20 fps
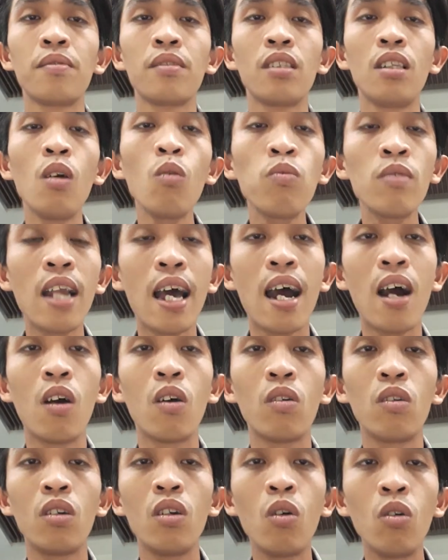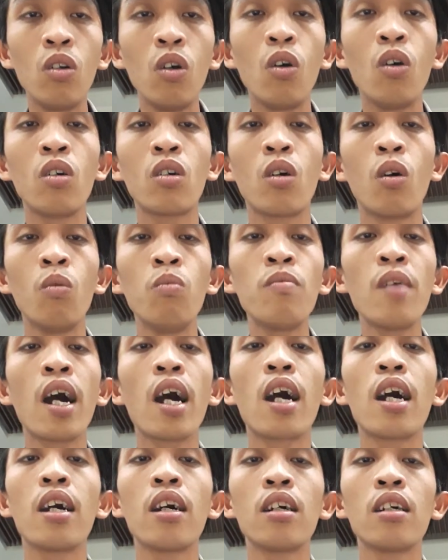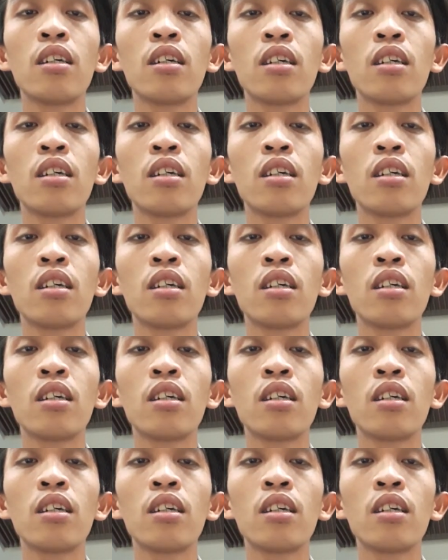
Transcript: lúc nào luôn luôn cũng mà